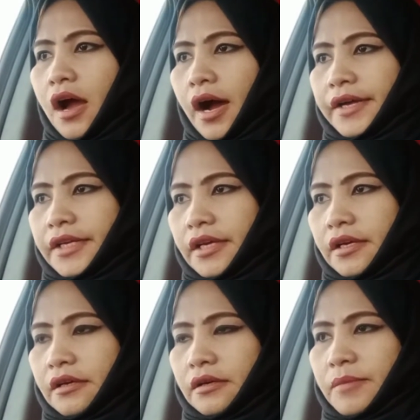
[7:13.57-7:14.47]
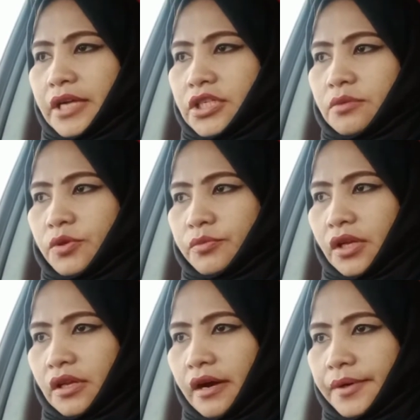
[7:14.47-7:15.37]
ay eh, maximum
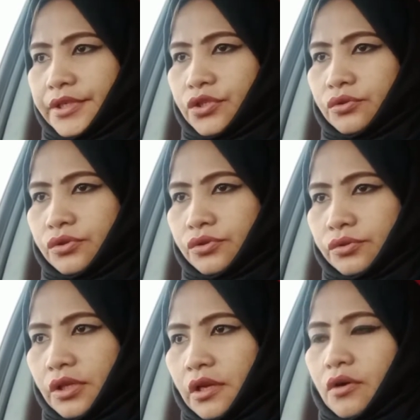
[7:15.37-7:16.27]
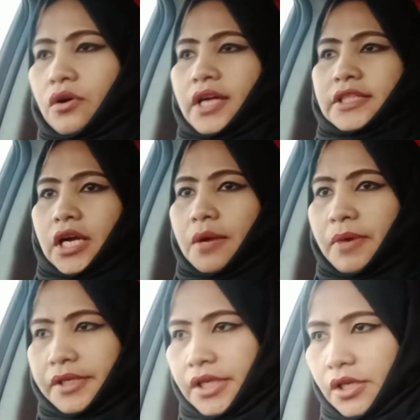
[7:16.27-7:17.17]
10 hours yung duty ko, at saka
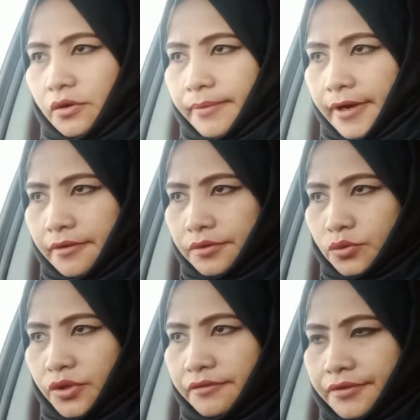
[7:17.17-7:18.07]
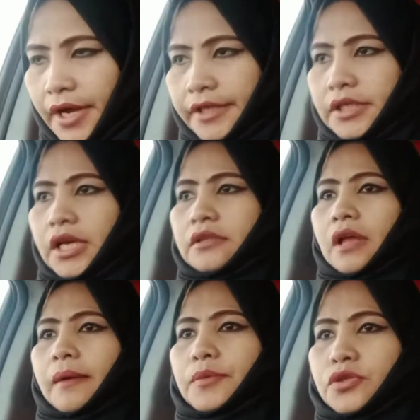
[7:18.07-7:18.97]
my day off akong doing Friday,
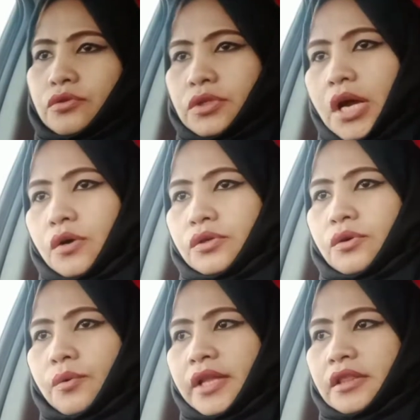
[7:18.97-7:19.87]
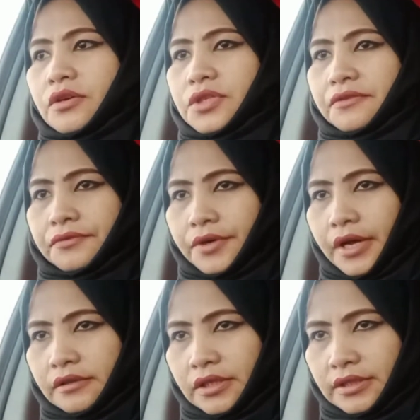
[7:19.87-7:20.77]
tapos yung sahod ko,
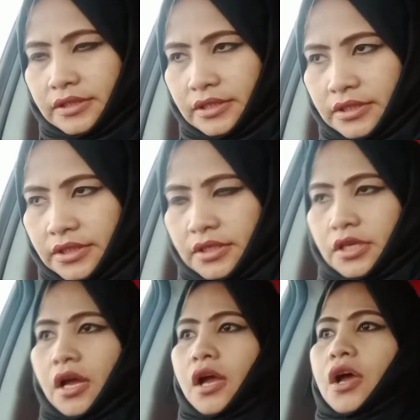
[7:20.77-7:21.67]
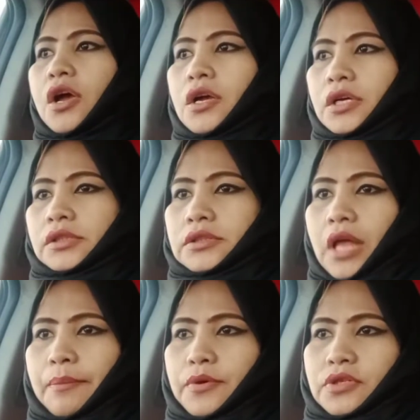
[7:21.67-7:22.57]
1,460.
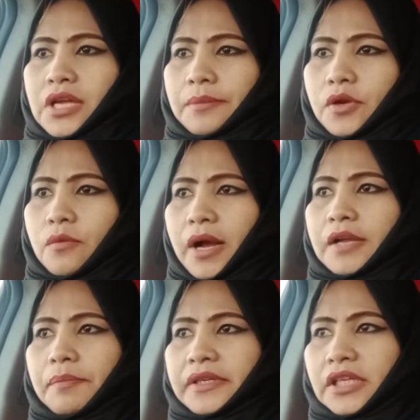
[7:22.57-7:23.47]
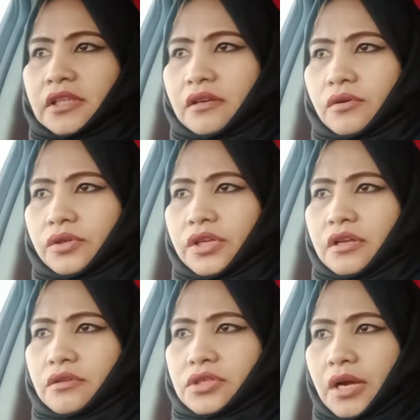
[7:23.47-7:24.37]
Tapos sabi ko, bakit pagdating ko
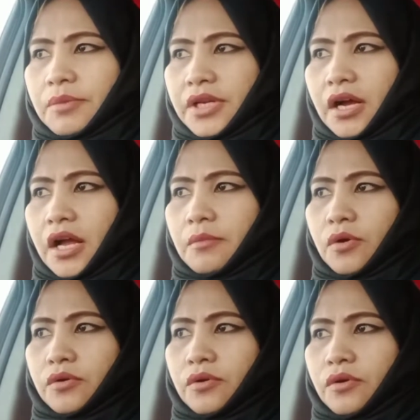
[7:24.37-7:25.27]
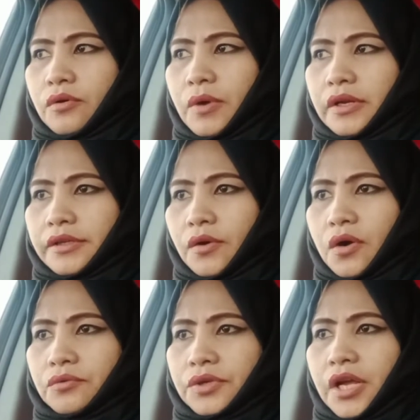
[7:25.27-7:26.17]
dito, sabi ng amo ko, wala daw
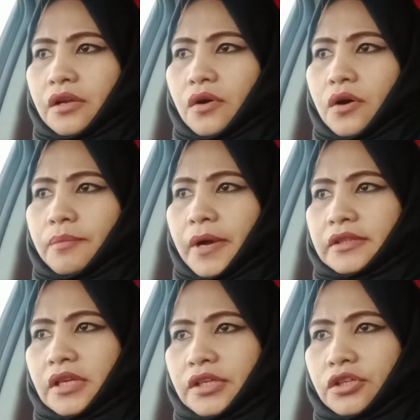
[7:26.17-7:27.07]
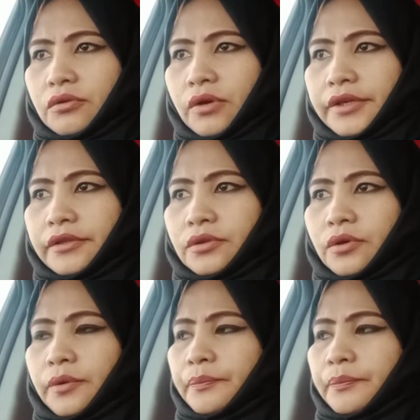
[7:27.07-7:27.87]
akong day off at ganito ganito.